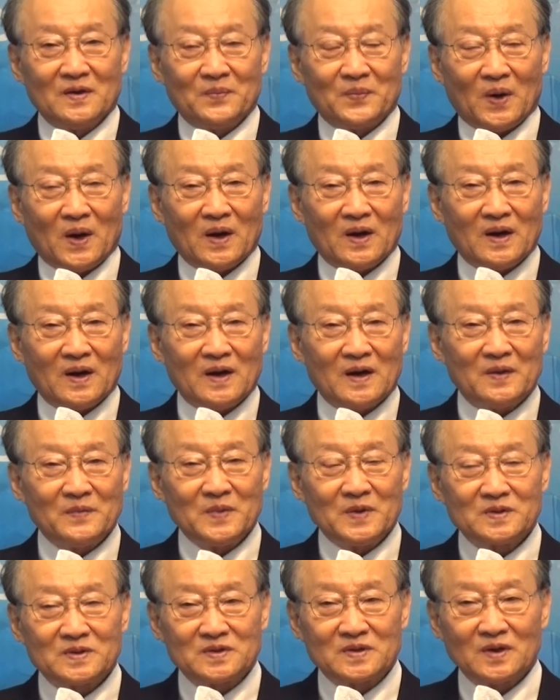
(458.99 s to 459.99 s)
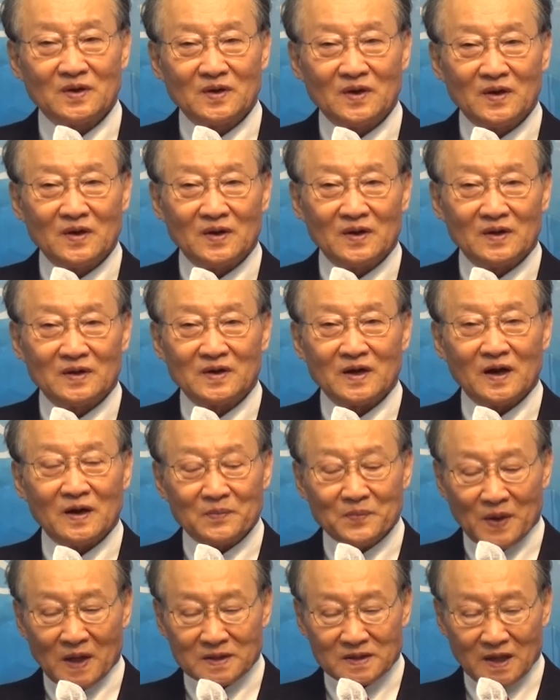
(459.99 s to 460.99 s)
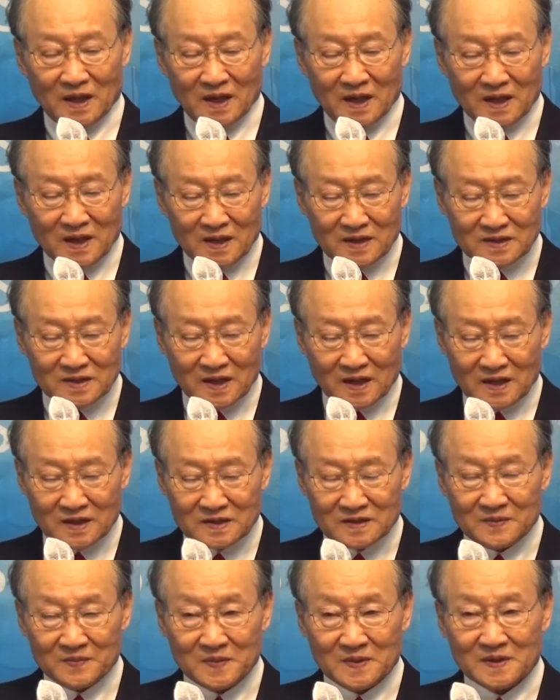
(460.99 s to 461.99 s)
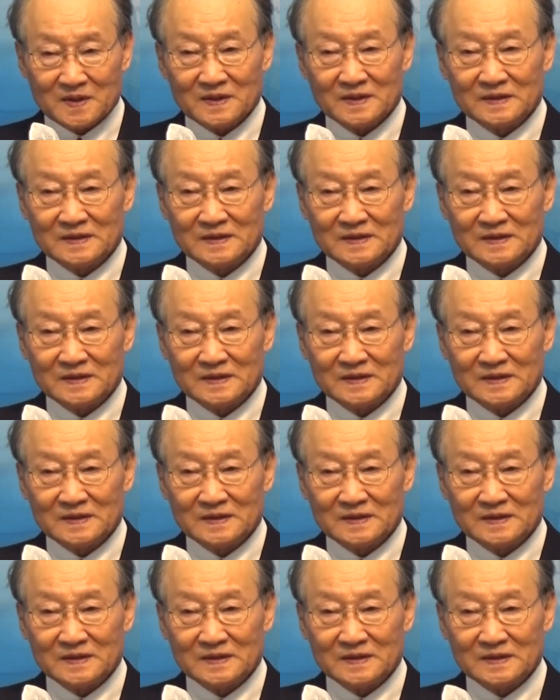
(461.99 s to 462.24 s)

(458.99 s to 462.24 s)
방황하면서 허랑방탕하게 살았습니다.